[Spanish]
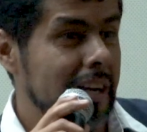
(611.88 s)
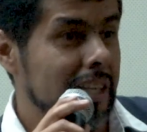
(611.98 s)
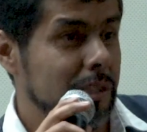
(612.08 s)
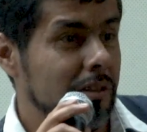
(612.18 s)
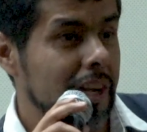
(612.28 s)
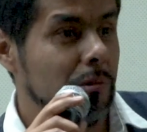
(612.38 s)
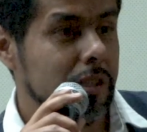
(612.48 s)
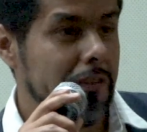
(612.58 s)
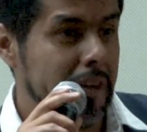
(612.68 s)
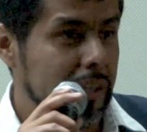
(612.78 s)
relación
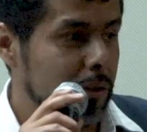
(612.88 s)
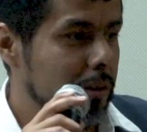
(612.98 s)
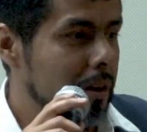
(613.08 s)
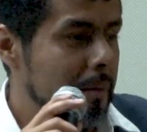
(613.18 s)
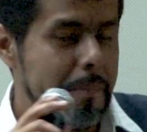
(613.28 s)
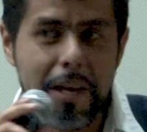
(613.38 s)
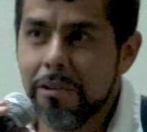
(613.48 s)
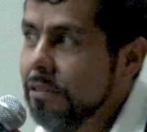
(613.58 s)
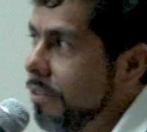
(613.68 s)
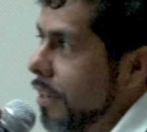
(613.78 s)
causa-efecto,
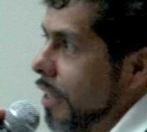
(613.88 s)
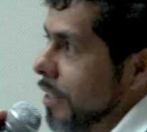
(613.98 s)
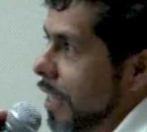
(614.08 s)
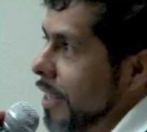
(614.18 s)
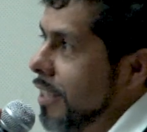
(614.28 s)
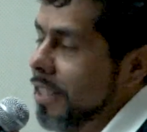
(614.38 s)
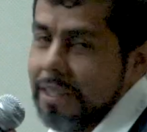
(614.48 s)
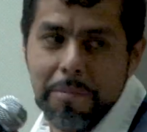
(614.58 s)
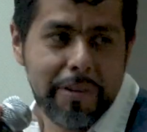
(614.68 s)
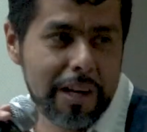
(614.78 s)
pero si hay este
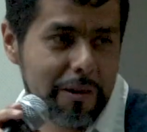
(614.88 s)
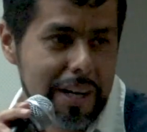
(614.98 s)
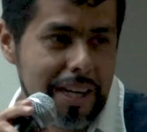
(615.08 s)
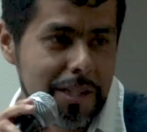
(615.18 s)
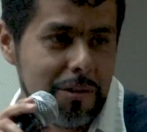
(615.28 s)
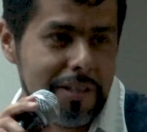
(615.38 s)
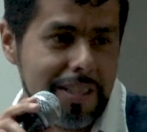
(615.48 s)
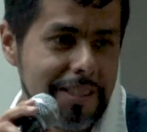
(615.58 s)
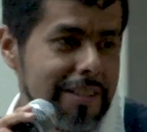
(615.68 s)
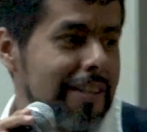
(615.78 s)
tipo de
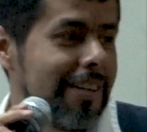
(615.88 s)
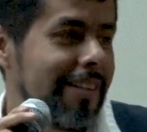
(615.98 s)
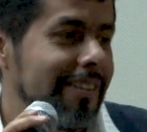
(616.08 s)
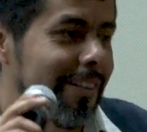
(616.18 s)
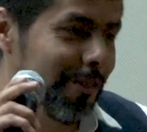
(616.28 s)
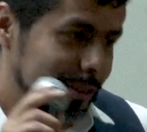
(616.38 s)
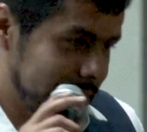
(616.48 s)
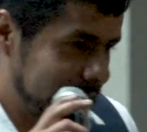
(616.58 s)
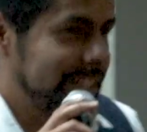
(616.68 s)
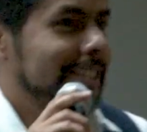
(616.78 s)
correlaciones,
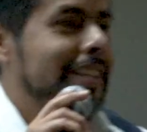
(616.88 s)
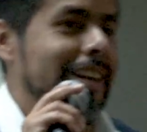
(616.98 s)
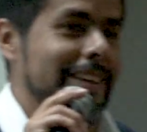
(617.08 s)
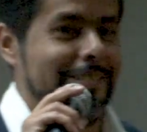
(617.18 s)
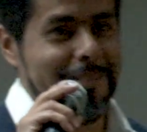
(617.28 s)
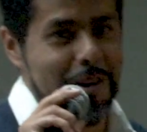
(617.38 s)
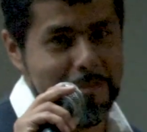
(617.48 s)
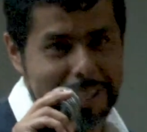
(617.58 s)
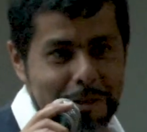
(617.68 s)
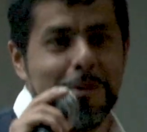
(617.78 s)
este, lo
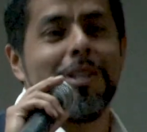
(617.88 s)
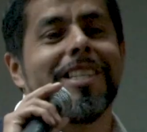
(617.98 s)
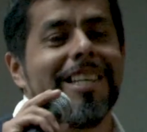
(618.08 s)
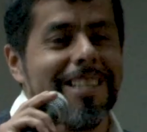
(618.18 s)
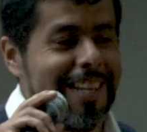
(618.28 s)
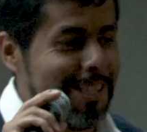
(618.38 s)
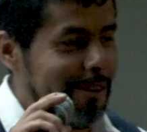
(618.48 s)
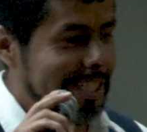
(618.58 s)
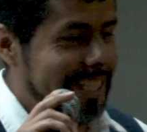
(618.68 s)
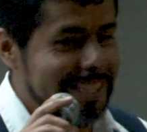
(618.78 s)
más seguro es que
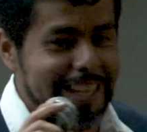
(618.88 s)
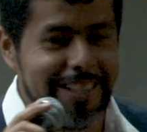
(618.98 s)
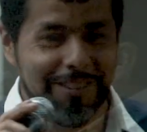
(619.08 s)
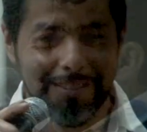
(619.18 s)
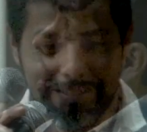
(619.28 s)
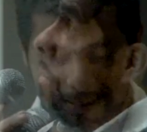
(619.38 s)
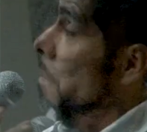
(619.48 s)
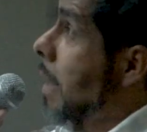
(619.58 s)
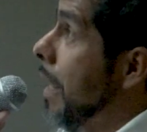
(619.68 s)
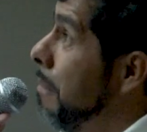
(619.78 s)
eso exista. ¿no?
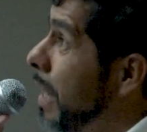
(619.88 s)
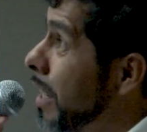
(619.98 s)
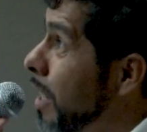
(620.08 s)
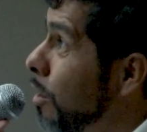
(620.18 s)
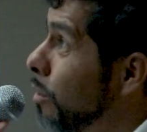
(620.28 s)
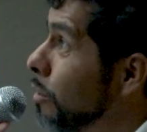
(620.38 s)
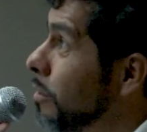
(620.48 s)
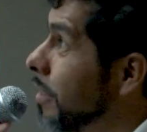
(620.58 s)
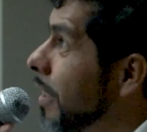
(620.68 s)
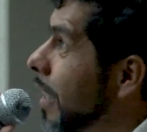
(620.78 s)
Para
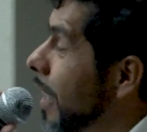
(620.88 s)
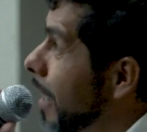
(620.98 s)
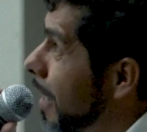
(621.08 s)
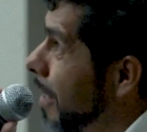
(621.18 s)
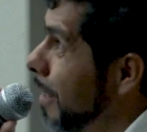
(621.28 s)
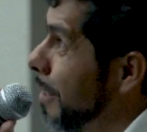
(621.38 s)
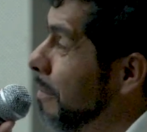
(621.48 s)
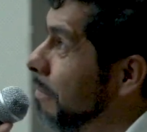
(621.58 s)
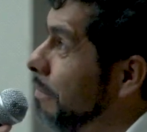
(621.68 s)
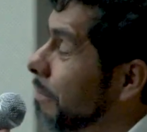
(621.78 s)
México,
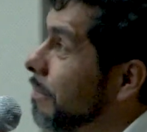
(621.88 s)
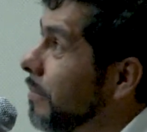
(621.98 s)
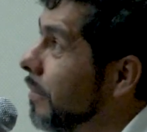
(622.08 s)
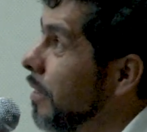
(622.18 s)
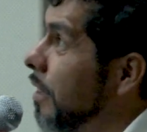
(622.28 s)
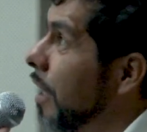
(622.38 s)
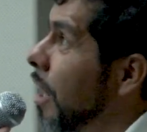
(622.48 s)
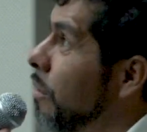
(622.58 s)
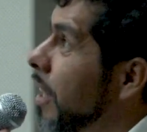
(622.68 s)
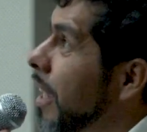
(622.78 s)
eh,
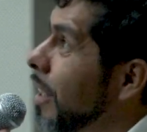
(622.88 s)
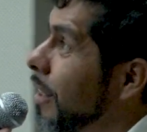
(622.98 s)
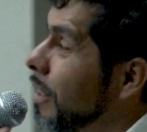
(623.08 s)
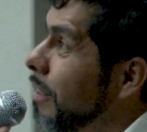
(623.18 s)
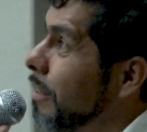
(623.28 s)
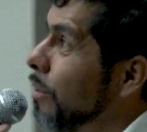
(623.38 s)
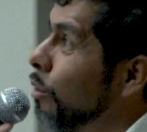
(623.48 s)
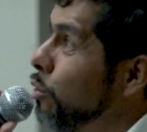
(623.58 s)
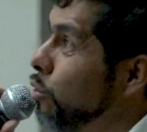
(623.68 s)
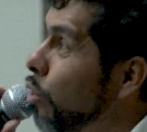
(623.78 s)
aunque
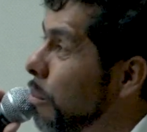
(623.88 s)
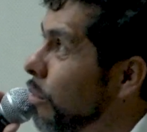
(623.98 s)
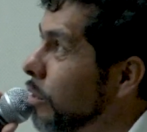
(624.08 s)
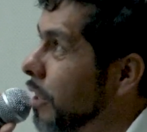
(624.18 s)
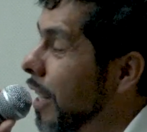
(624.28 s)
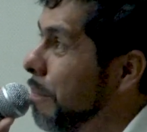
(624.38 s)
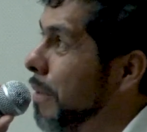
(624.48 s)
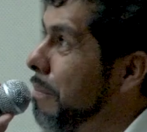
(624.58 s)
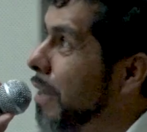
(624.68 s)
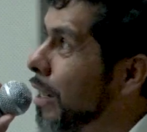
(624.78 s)
no somos el
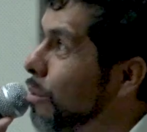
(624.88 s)
primer